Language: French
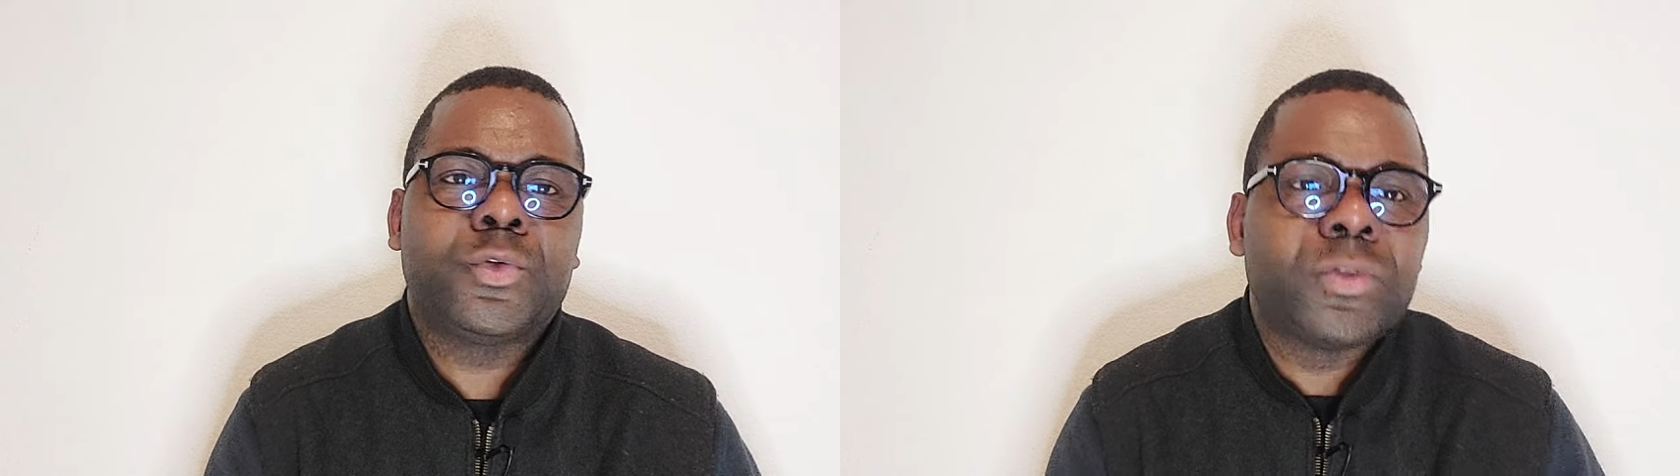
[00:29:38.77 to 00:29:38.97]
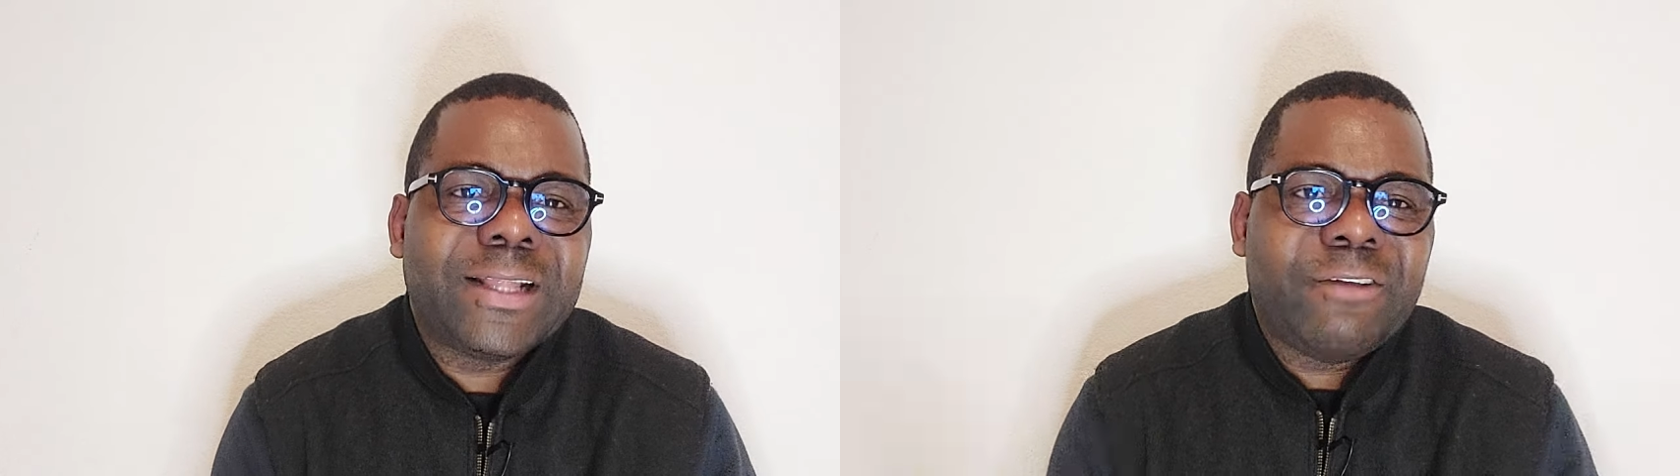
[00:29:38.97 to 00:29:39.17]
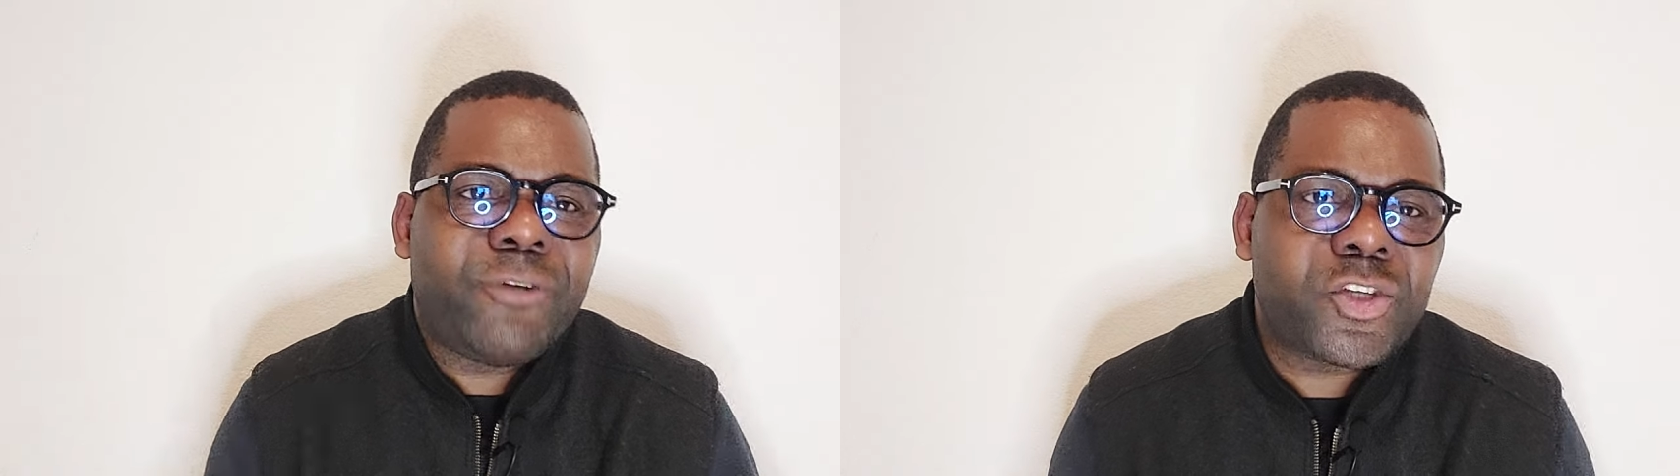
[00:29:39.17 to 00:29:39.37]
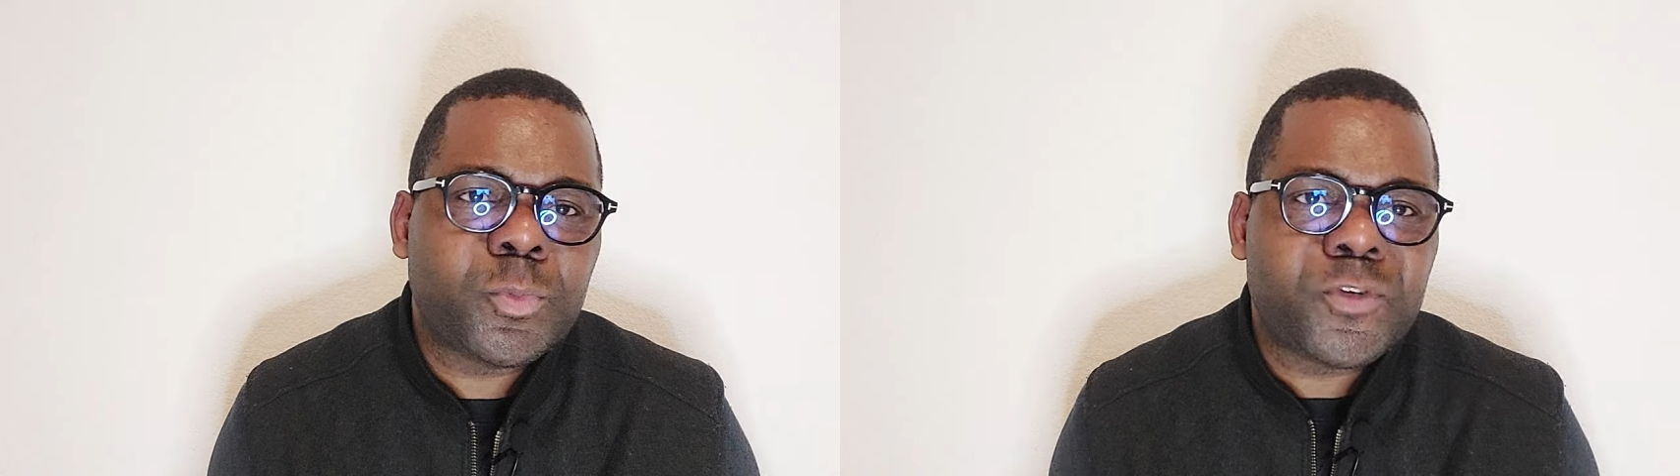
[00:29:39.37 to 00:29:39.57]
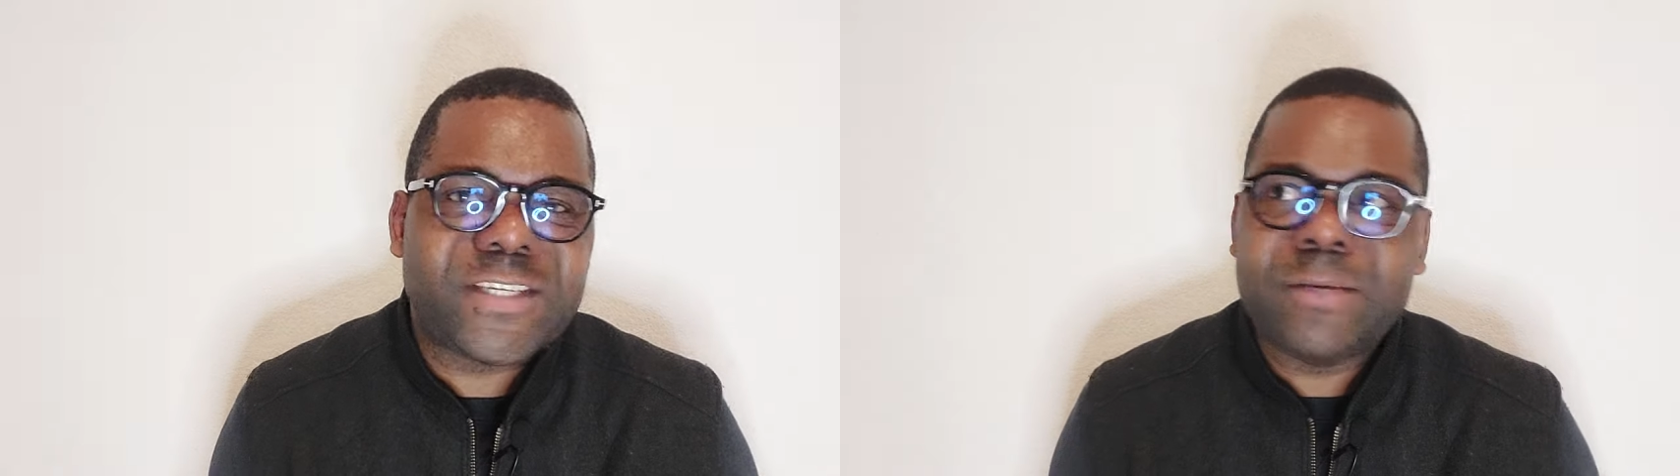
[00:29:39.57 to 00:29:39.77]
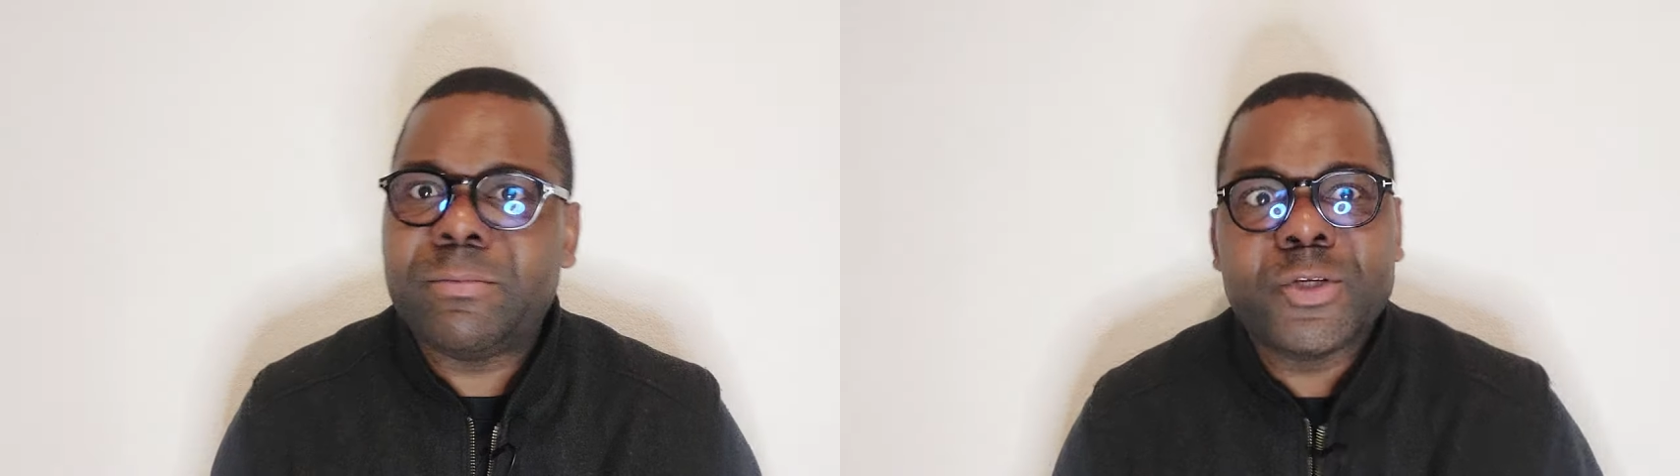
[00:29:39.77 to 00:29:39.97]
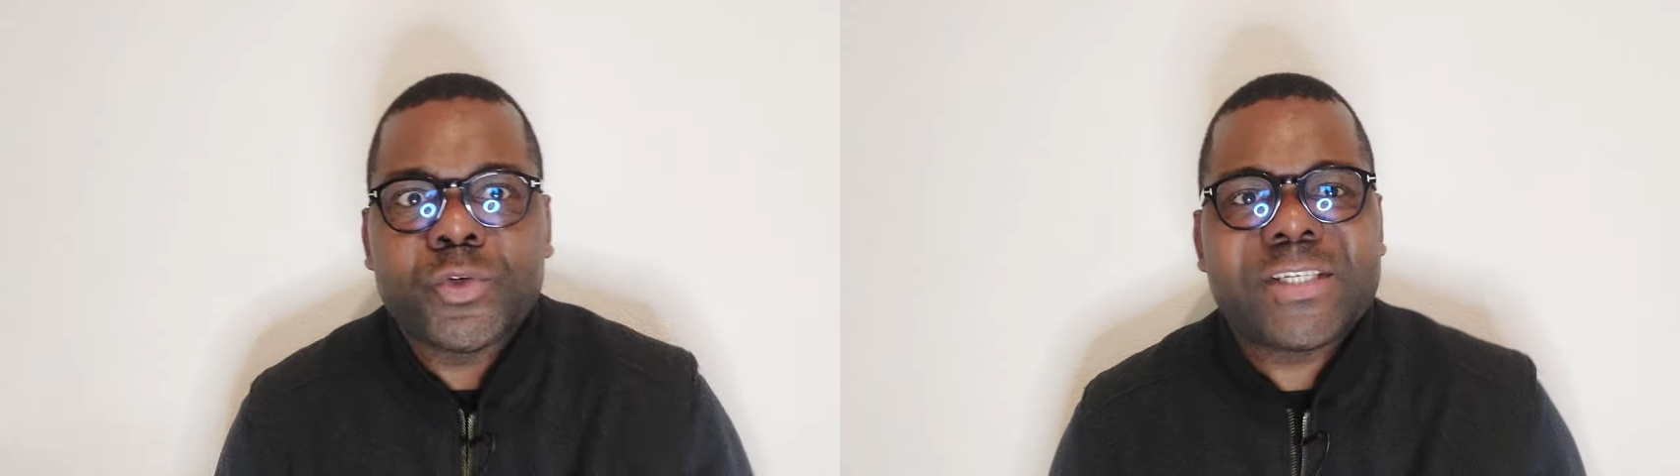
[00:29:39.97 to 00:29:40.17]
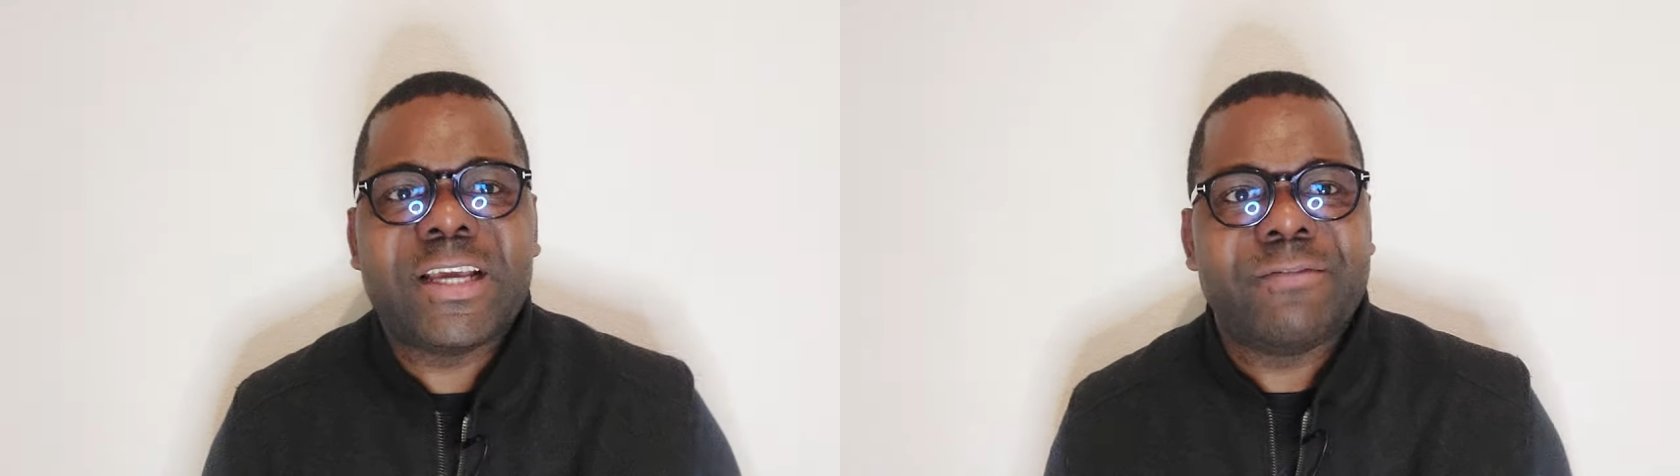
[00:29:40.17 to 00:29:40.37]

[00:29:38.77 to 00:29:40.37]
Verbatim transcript: toute la force possible, mais aussi